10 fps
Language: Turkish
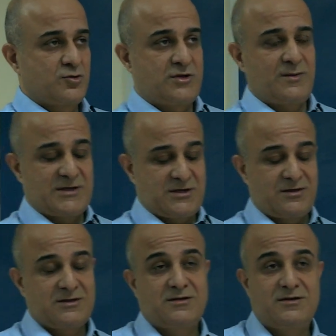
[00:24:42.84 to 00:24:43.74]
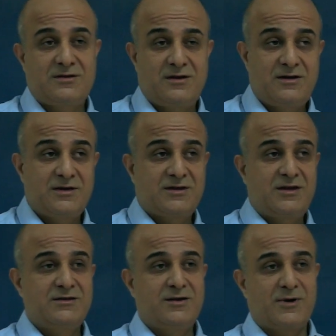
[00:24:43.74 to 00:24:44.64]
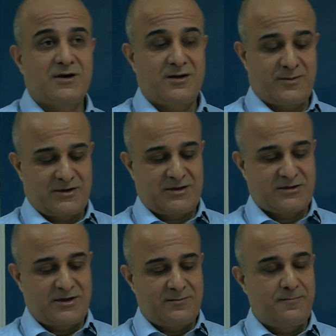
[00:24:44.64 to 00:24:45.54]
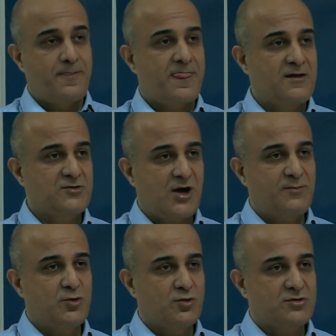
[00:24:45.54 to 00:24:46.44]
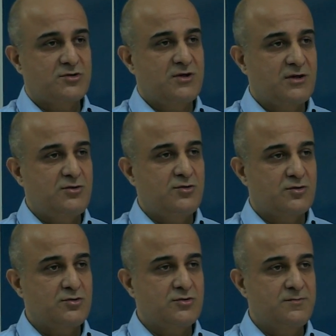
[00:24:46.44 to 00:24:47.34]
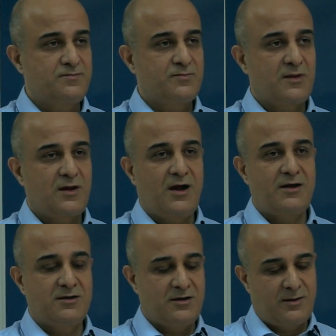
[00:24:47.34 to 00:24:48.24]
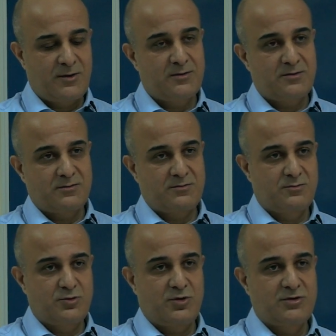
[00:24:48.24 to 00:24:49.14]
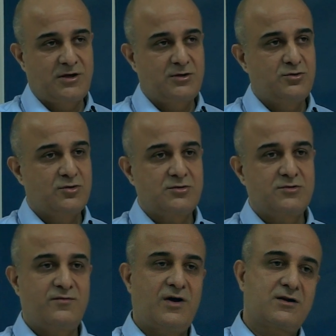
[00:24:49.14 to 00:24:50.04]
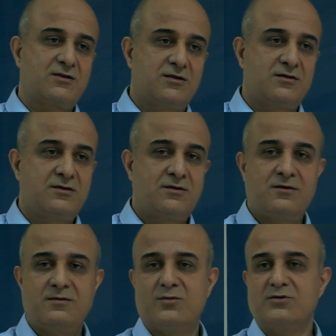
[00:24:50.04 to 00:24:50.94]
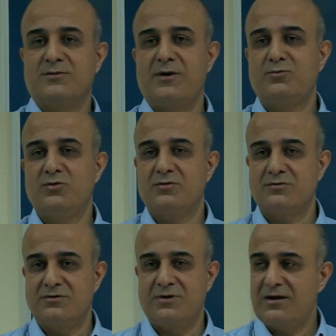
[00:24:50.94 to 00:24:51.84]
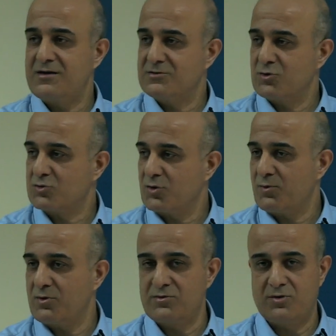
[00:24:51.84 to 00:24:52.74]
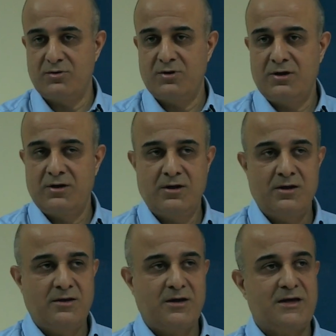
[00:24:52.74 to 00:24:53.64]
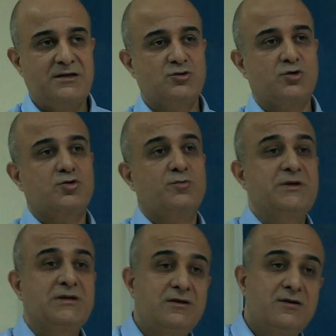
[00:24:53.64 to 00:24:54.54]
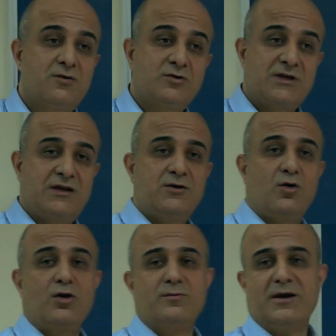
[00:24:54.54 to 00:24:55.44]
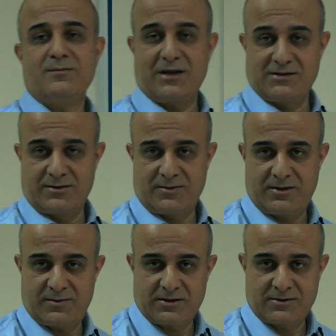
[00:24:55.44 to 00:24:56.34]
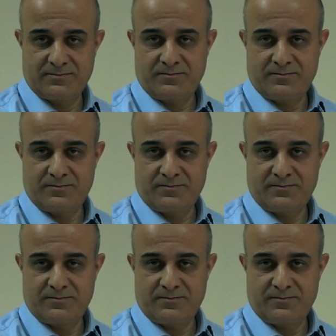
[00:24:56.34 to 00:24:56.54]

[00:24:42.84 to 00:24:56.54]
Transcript: Şu tebeşirin ısıl iletkenliğine bakalım arkadaşlar. Çap doğrultusunda gidiyoruz. Aynı ama bu yönde gidiyoruz. Farklı. O zaman bu non-izotrop oluyor. Yani izotropik özelliği olmayan malzeme demek.